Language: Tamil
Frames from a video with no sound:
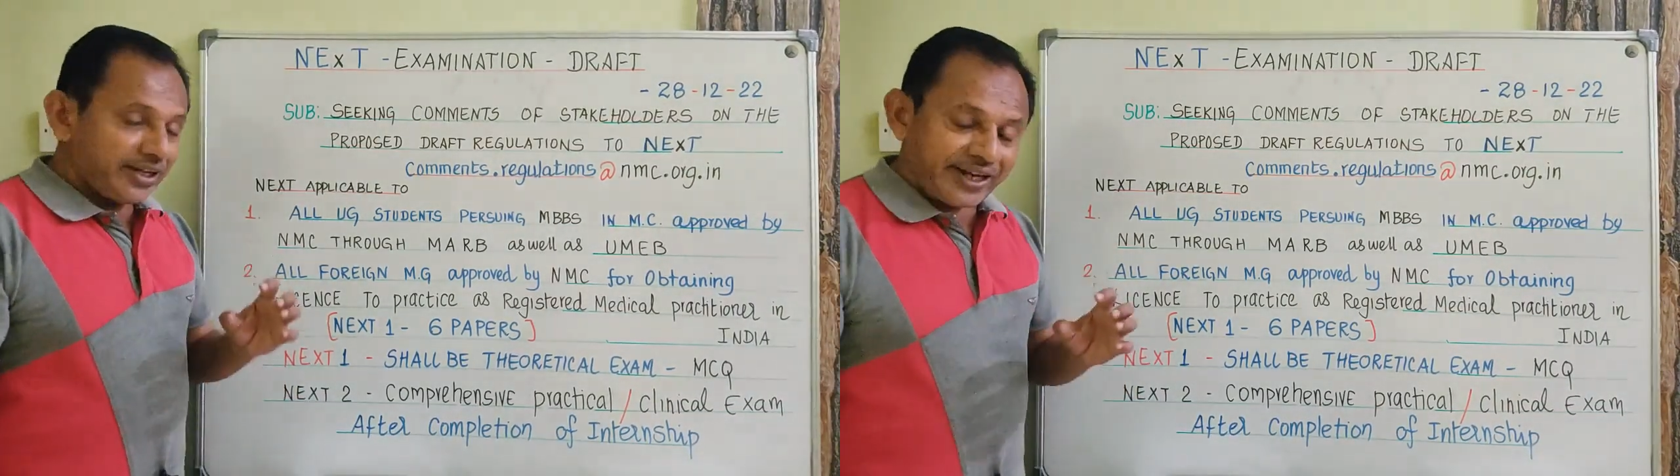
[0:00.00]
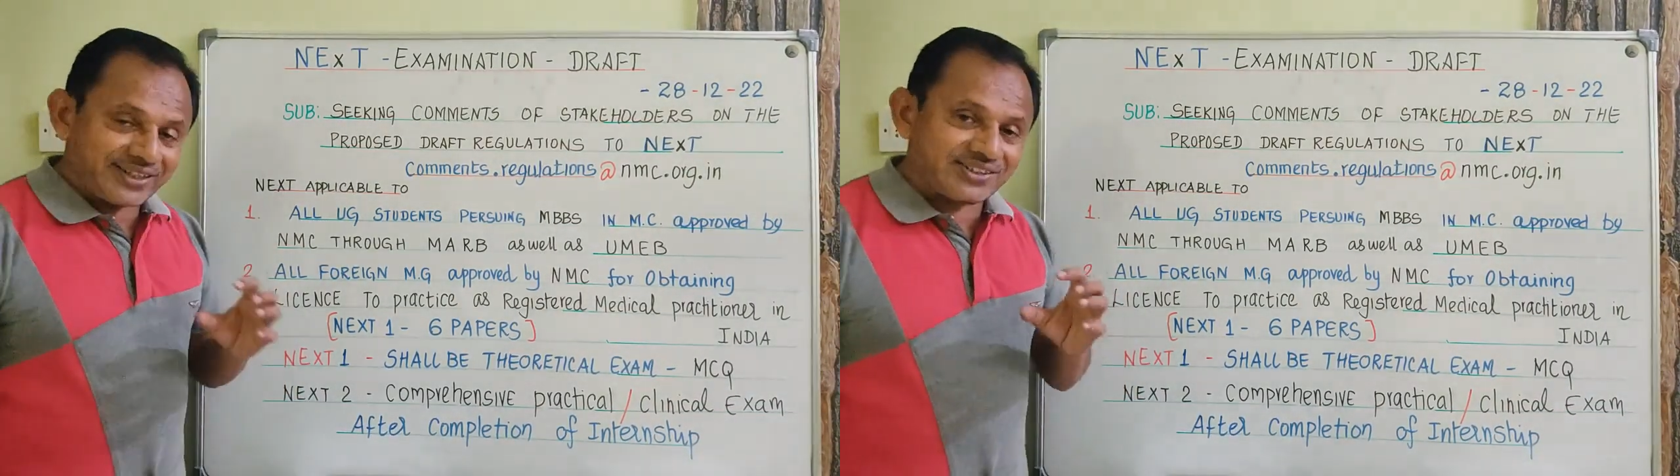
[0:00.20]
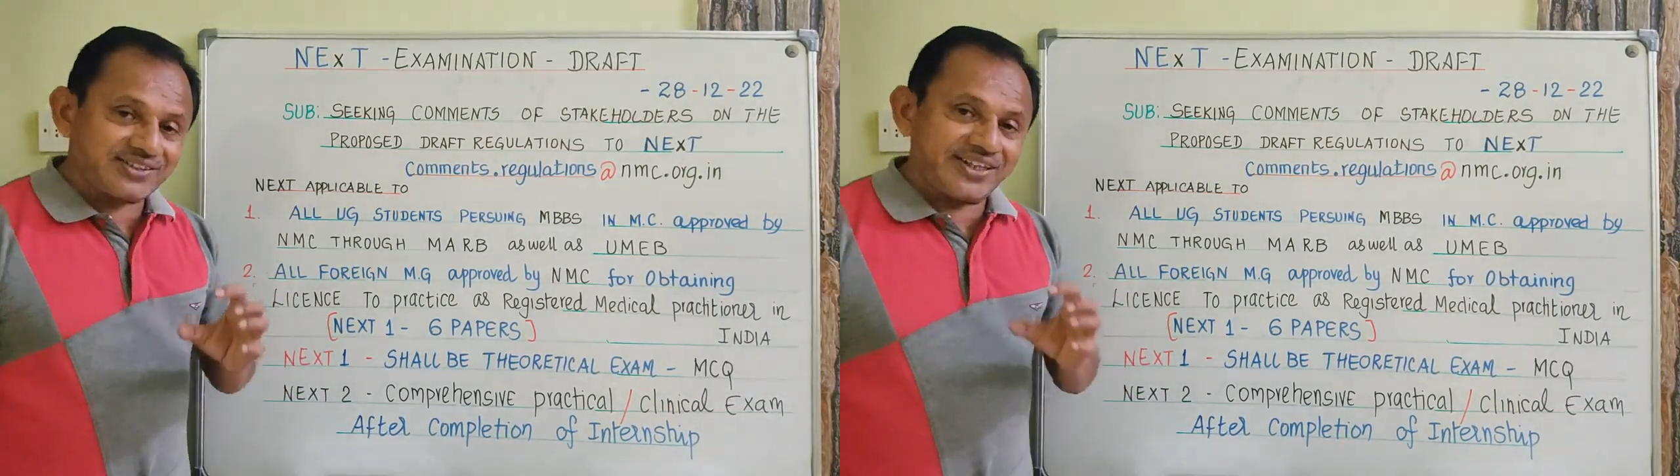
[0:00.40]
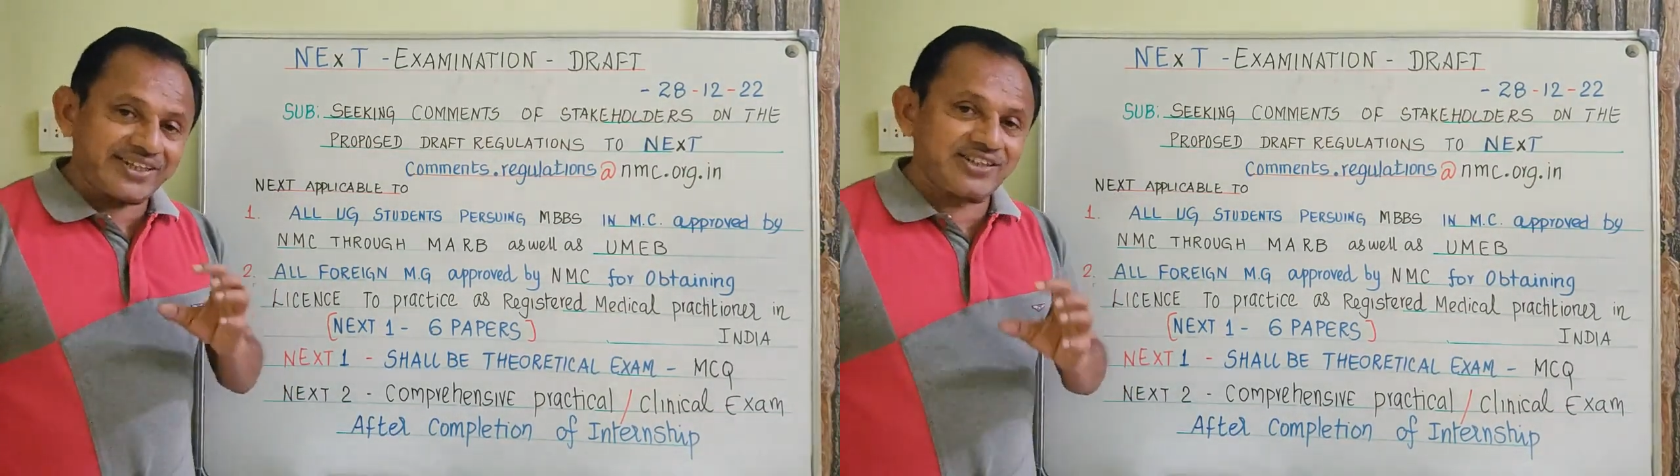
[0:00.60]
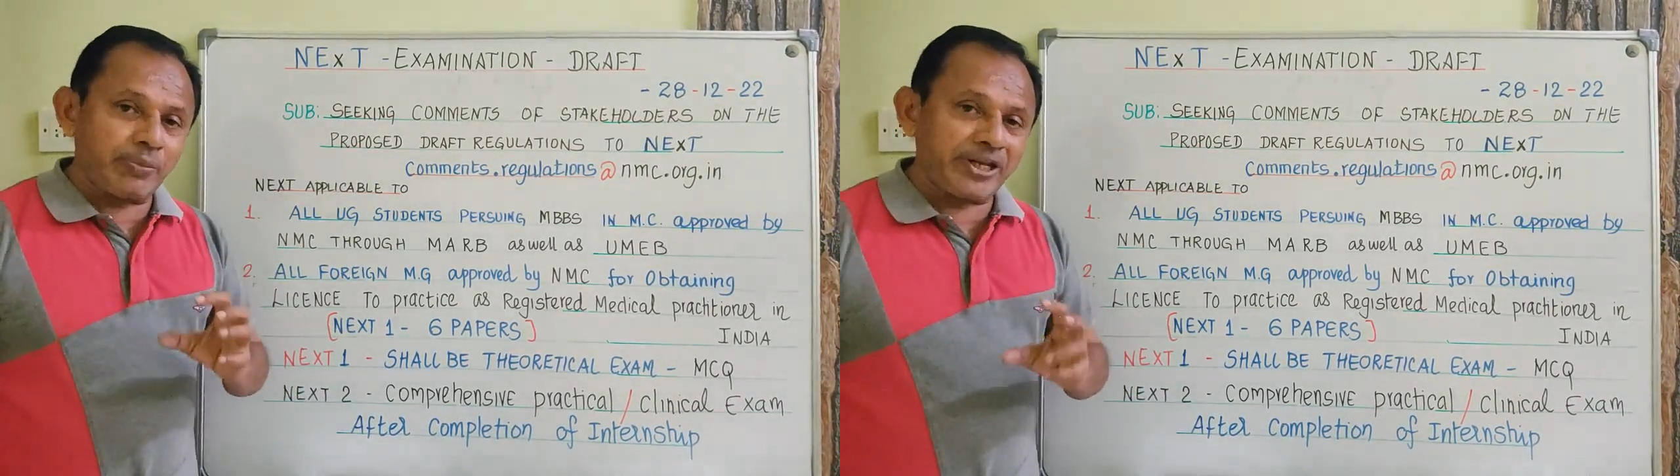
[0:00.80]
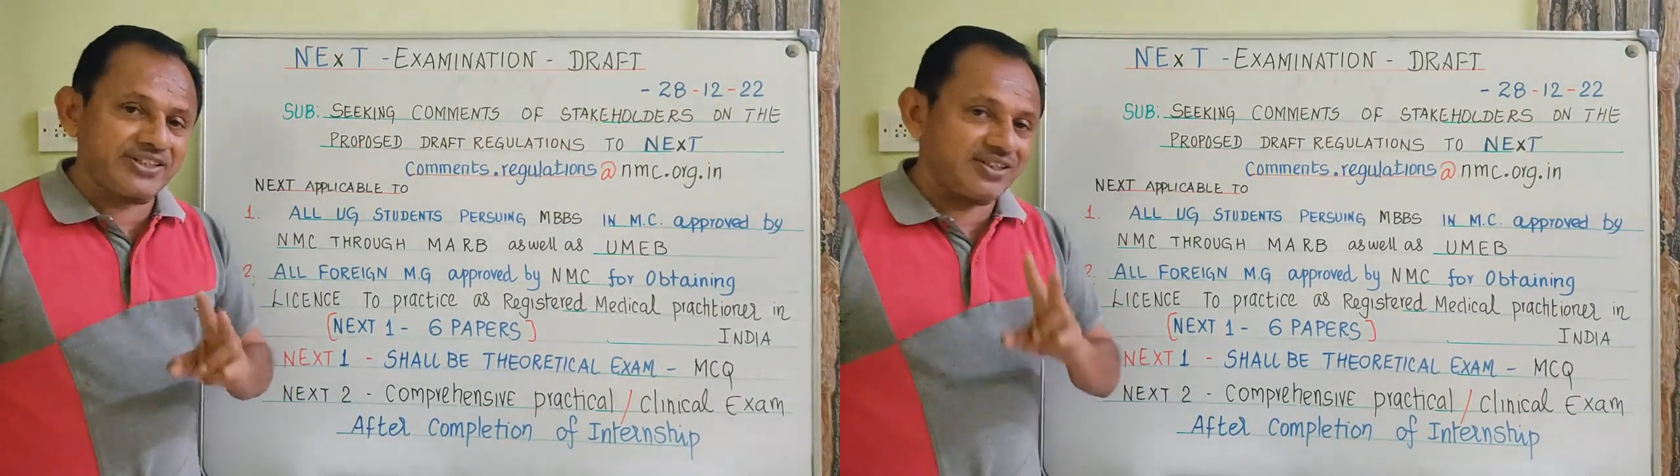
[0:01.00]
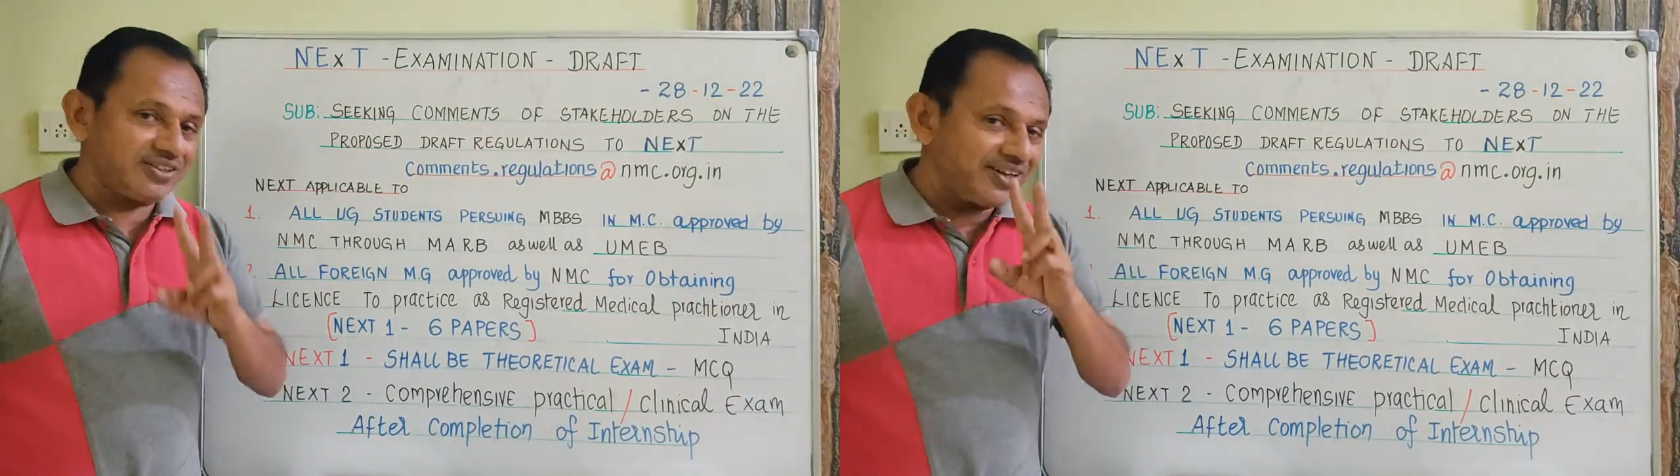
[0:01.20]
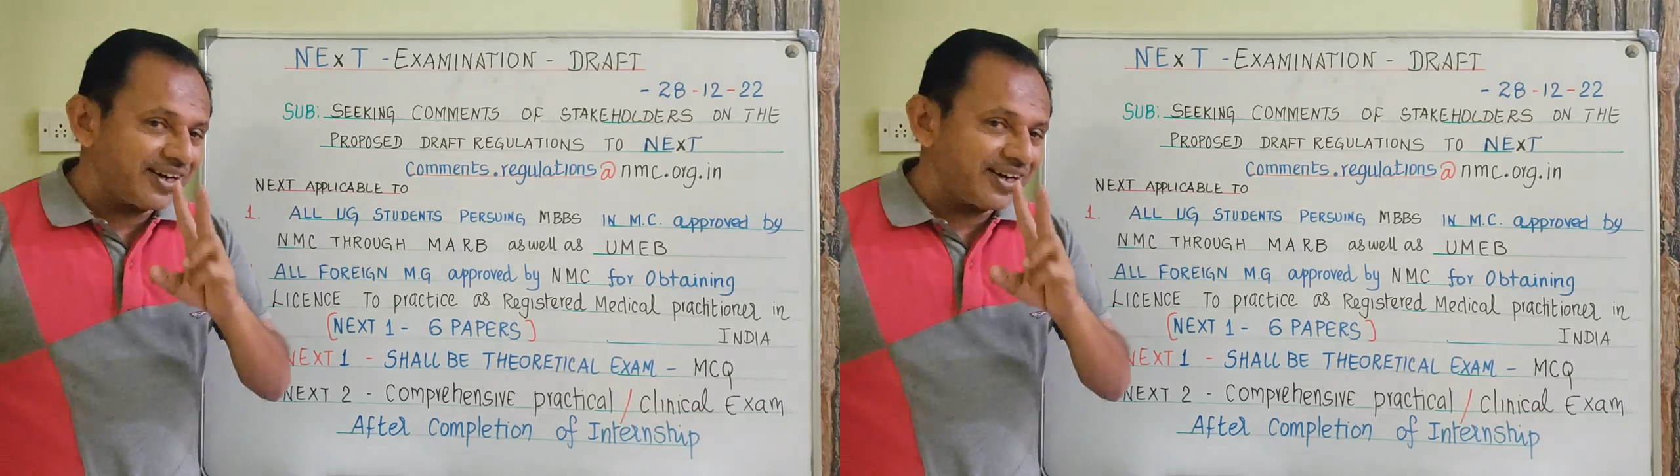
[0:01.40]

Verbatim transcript: நெக்ஸ்ட் எக்ஸாமினேஷன்